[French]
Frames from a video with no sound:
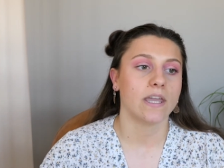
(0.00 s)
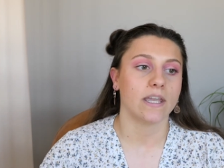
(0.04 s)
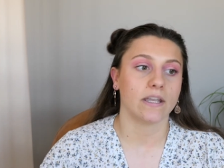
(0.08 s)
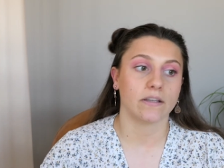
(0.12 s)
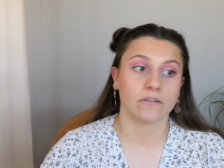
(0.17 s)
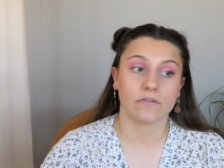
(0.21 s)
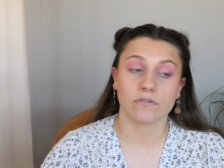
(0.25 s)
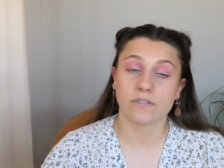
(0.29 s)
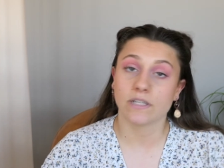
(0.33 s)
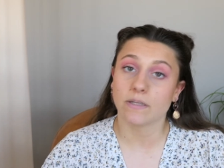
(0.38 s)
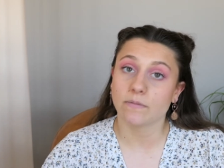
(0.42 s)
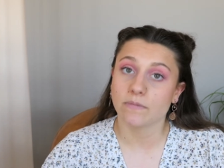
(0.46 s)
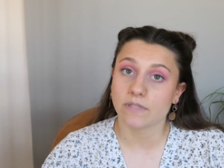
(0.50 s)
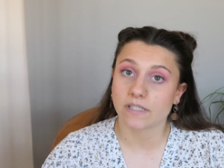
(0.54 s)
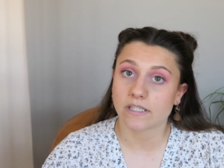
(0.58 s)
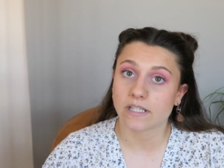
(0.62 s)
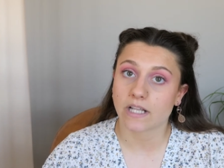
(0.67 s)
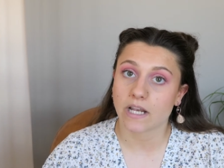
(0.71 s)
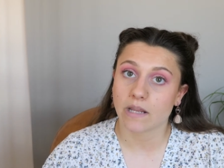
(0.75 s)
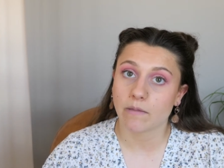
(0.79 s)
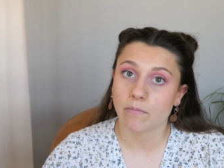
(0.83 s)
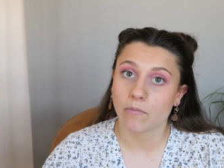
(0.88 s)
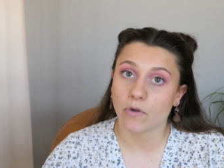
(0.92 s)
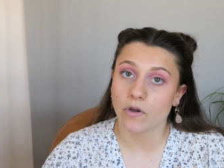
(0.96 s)
Et deuxième
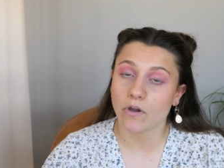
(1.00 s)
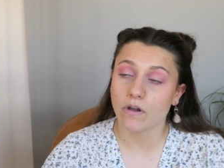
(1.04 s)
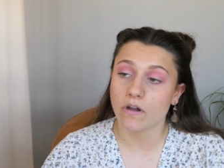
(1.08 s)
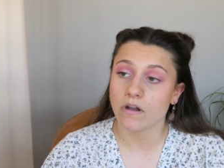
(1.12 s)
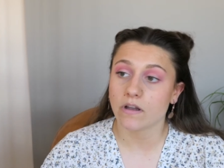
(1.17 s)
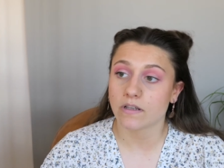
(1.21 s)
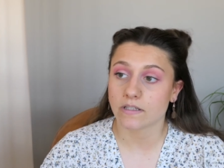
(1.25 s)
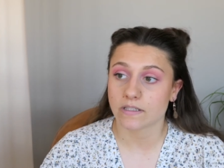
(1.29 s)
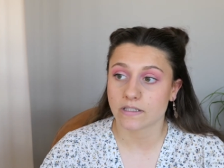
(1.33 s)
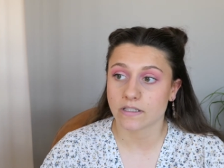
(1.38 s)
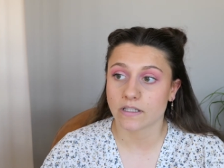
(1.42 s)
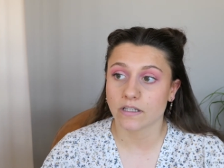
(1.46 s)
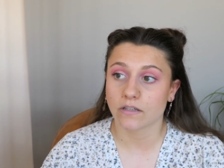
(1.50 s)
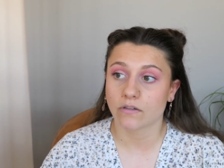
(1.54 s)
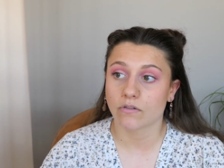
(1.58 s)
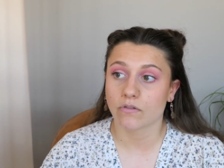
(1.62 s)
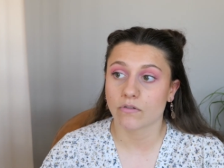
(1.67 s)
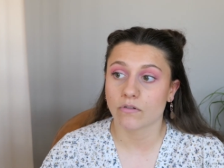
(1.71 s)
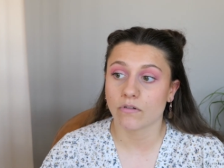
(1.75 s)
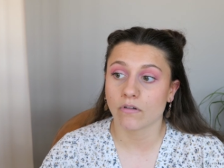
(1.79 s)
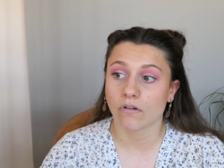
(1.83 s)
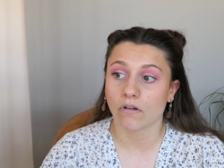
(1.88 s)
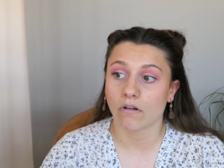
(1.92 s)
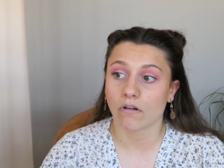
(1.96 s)
disclaimer, c'est
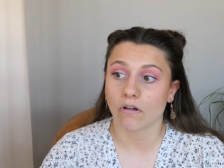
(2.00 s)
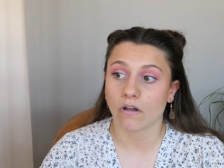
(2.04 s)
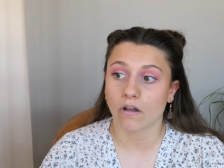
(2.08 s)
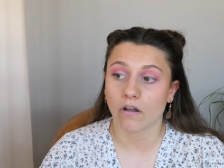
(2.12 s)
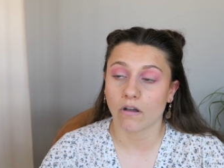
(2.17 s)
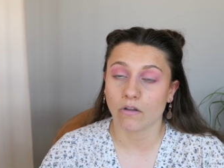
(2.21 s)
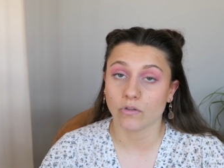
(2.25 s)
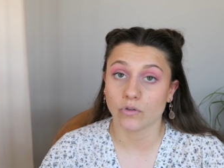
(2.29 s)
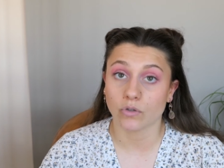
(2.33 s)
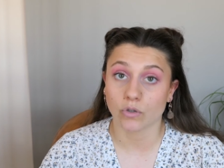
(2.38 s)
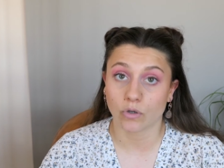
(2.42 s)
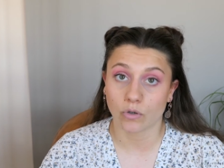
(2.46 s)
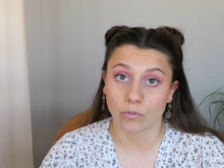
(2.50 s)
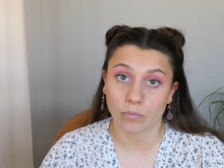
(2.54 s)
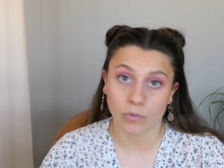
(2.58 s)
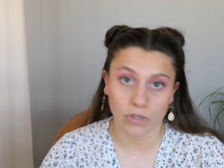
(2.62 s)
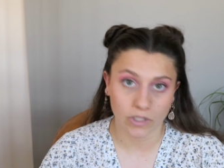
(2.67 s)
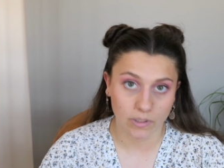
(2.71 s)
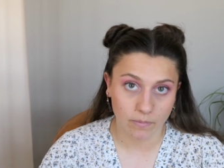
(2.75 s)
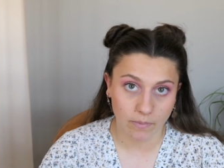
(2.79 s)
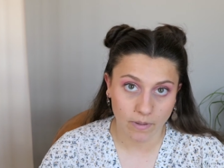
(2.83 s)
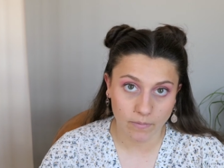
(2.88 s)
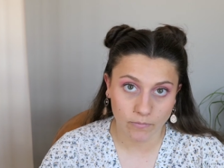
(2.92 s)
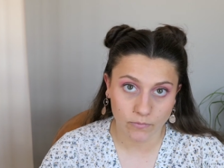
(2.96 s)
que euh, ne
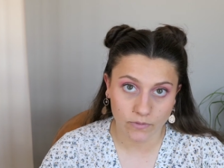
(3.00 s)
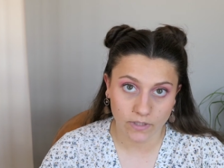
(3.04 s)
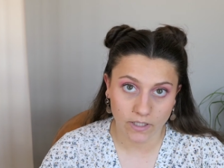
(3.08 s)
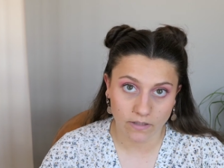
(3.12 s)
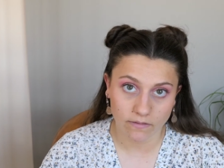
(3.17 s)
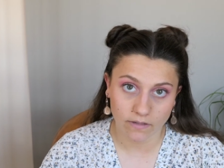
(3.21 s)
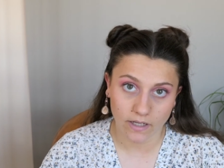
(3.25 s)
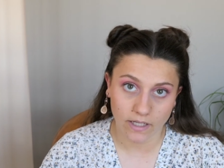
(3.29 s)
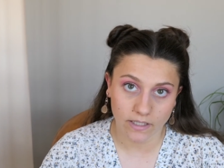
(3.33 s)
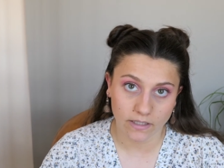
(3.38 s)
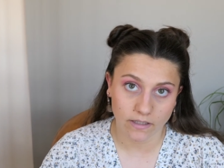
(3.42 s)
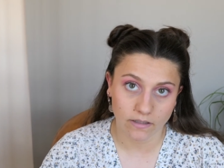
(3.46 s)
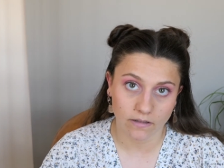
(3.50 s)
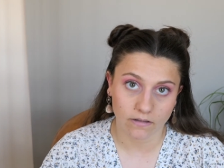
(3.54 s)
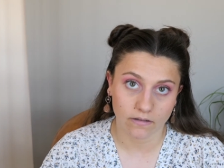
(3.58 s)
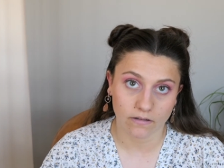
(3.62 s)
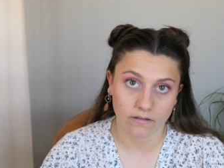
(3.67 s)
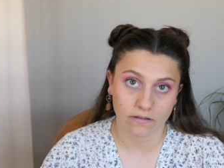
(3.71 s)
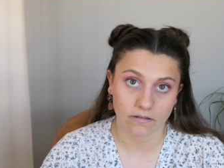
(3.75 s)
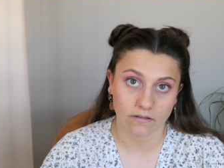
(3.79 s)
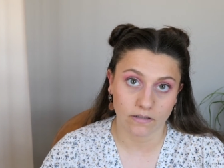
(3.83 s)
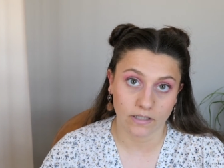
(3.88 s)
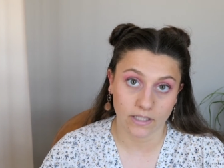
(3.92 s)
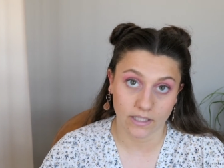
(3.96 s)
reprenez pas mon travail
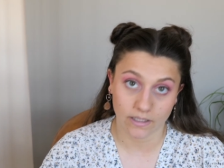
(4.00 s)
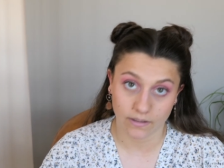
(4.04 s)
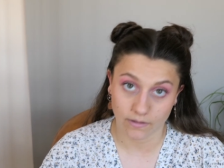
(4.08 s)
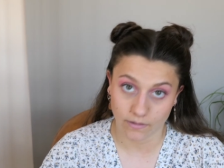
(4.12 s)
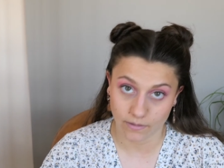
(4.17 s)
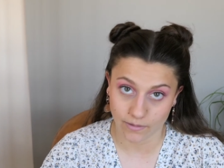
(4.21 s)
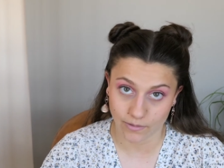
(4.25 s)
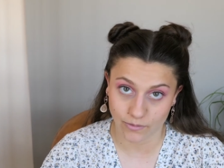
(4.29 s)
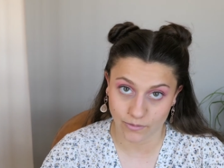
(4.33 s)
et